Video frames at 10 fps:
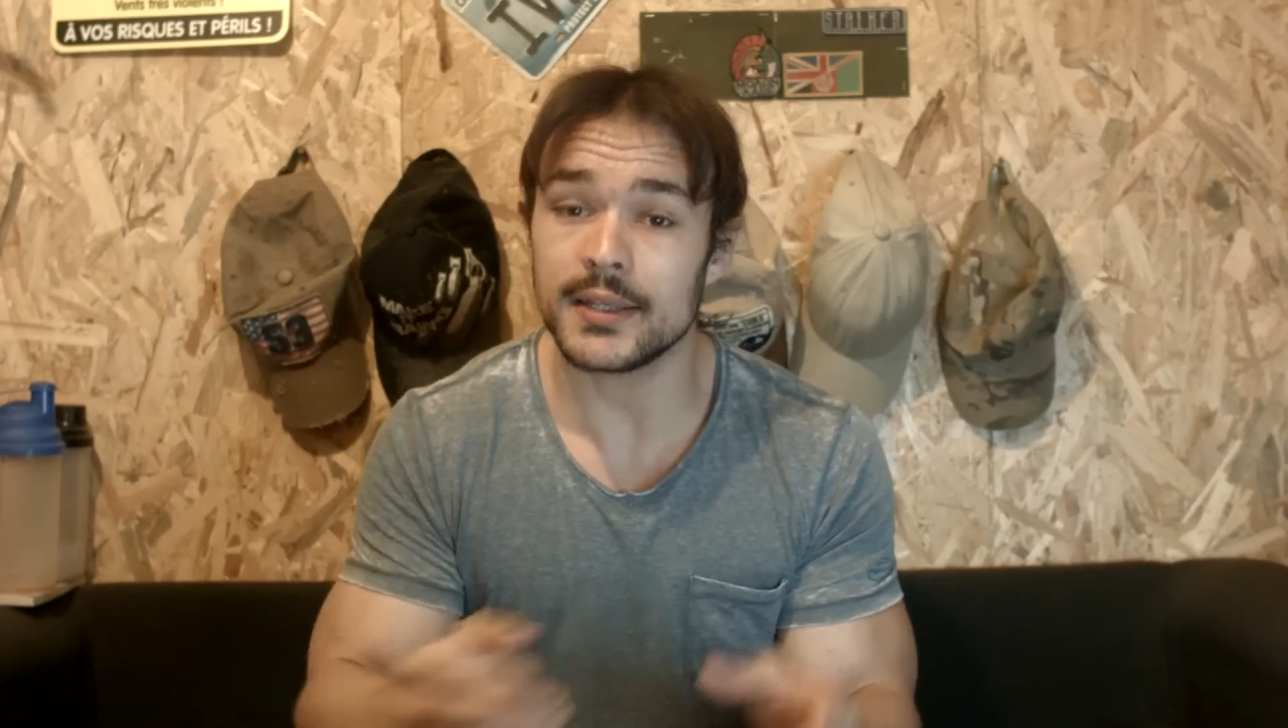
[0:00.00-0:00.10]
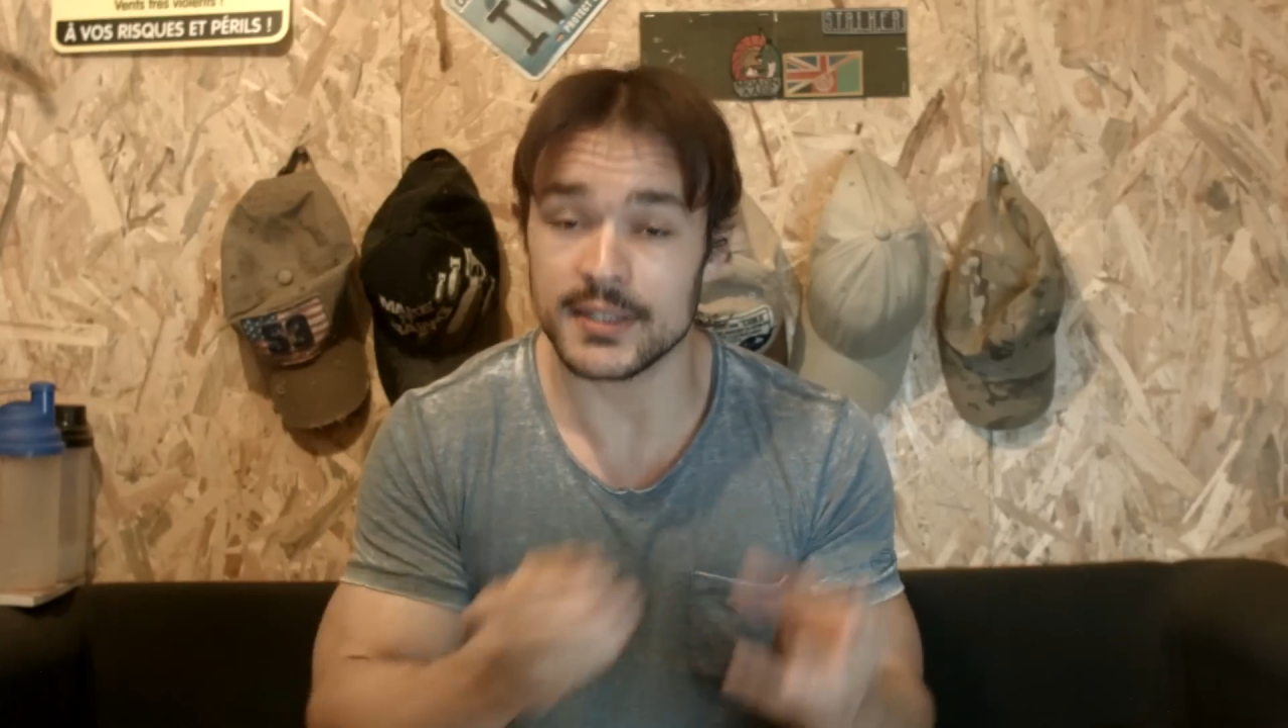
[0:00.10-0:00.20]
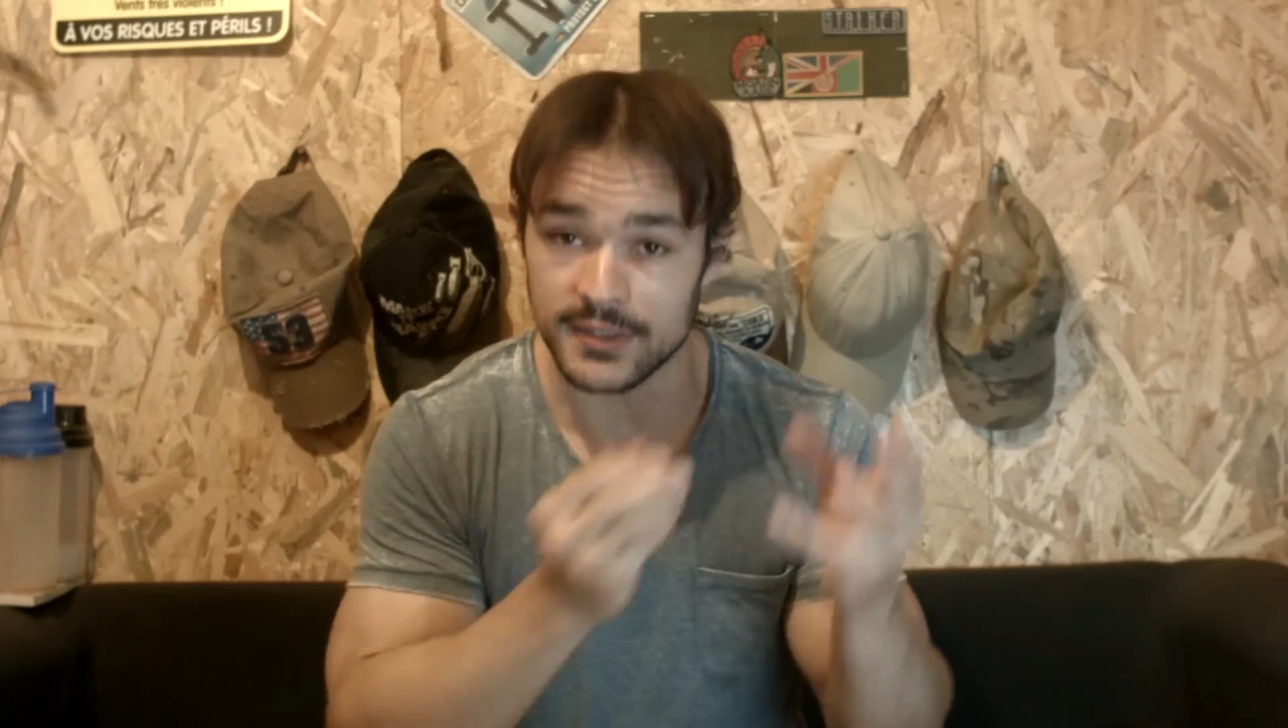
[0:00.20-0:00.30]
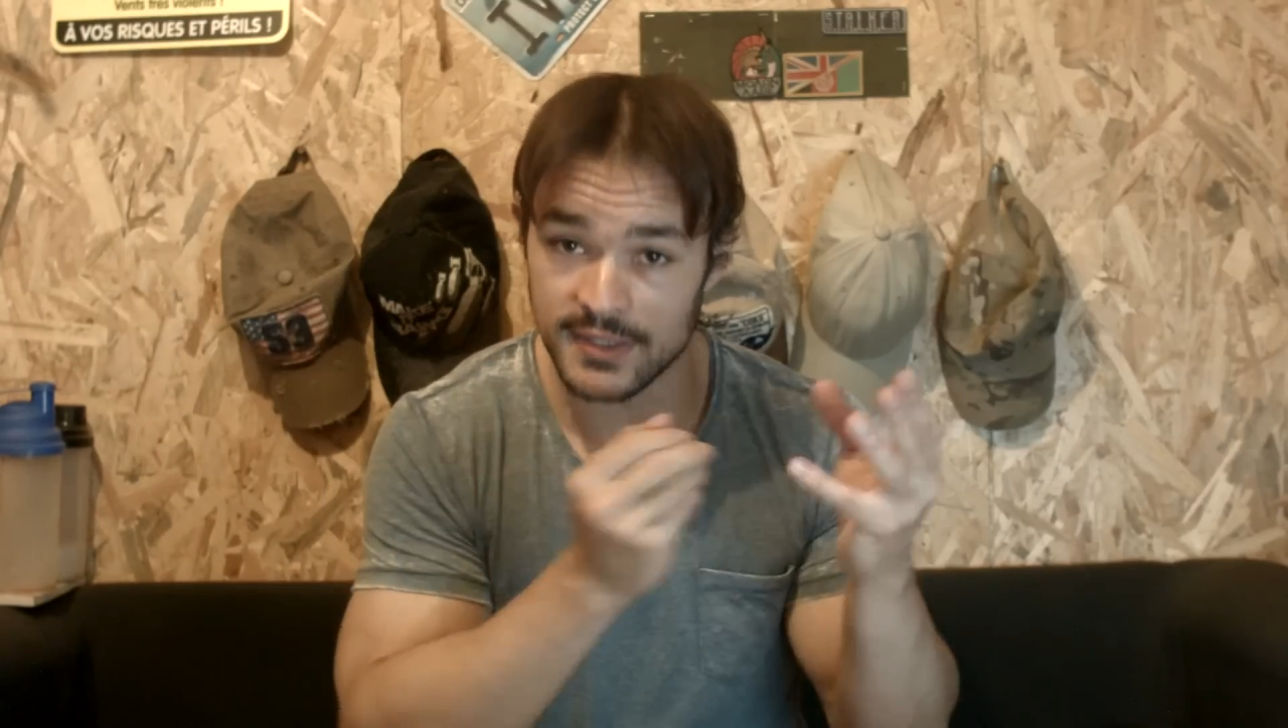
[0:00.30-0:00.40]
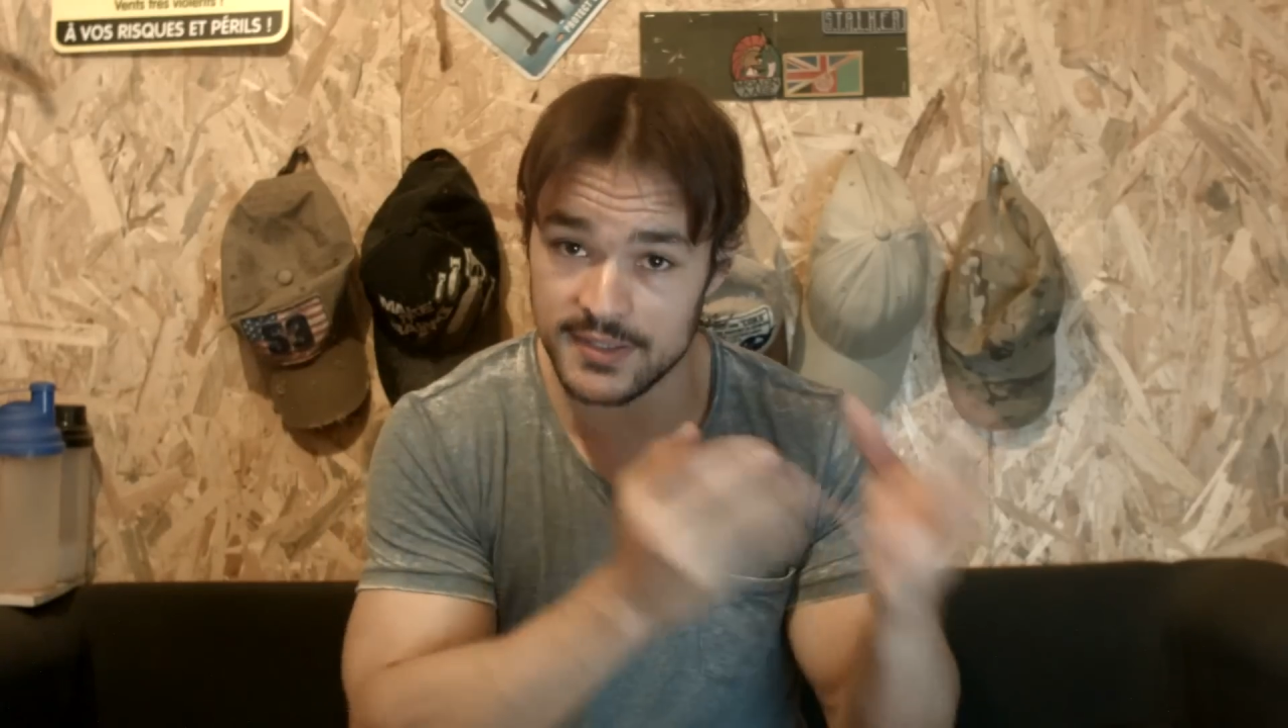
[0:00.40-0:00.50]

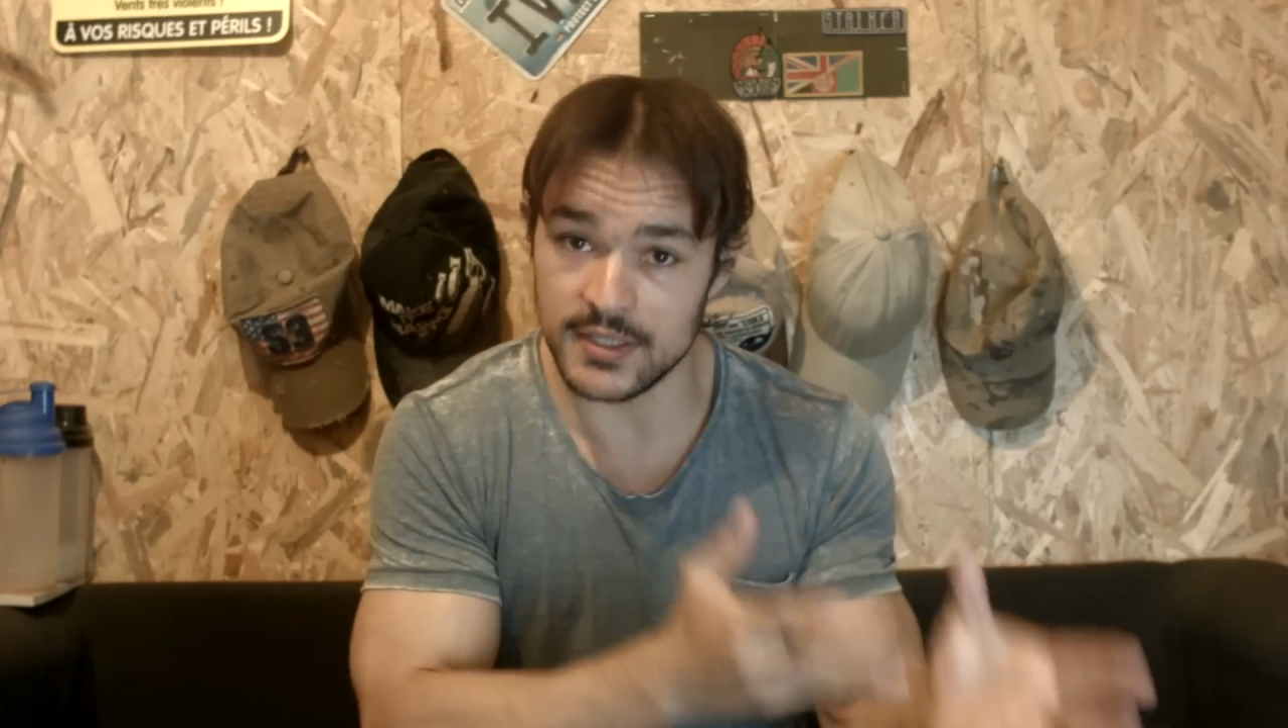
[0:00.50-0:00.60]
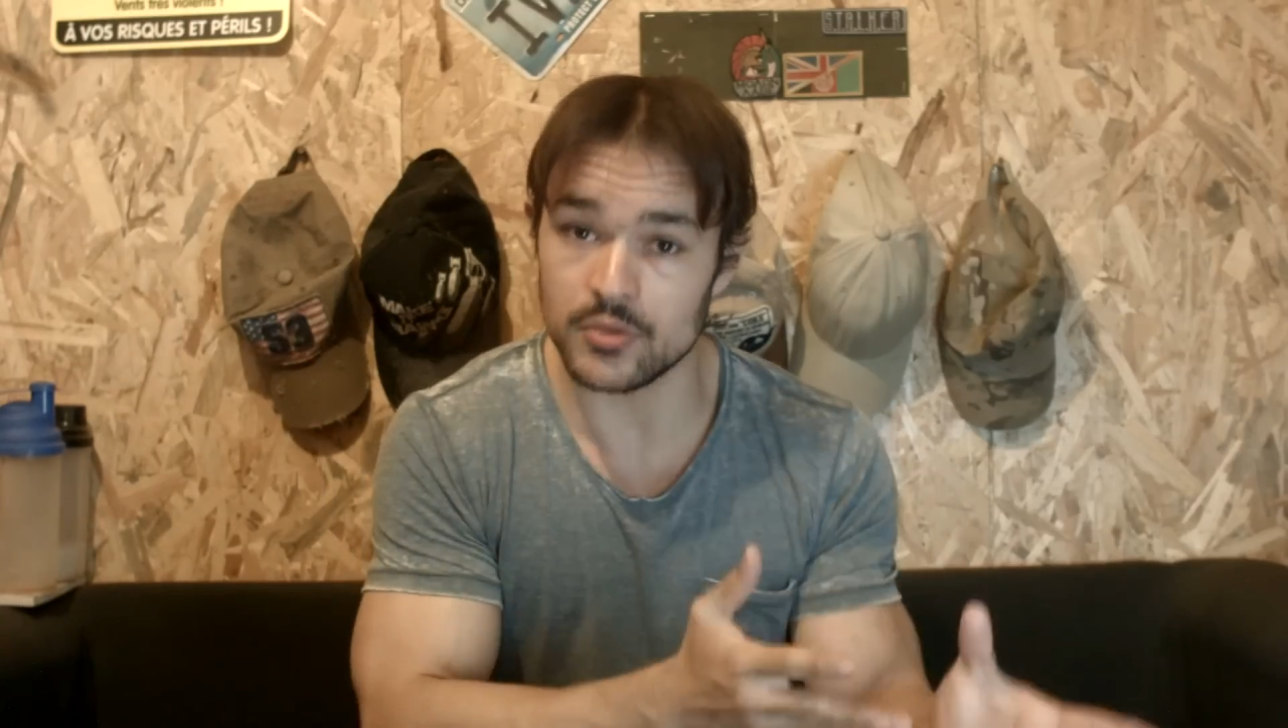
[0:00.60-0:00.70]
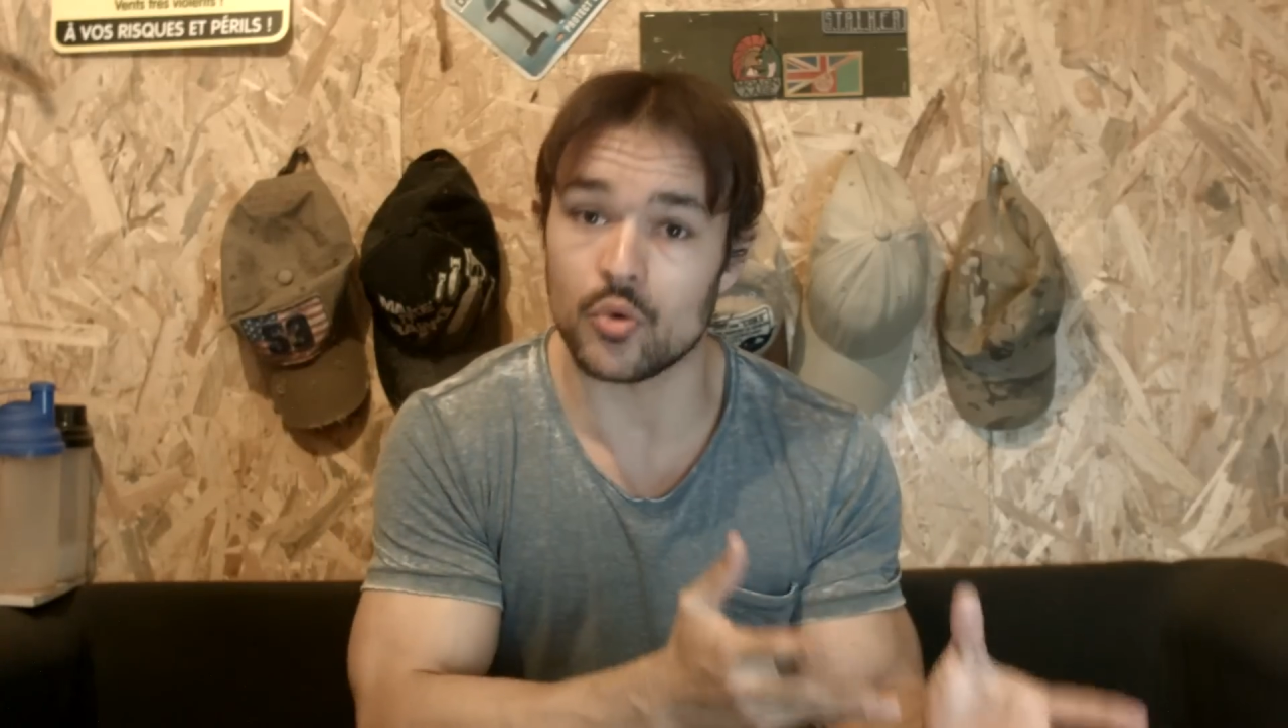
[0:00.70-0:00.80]
qui désigne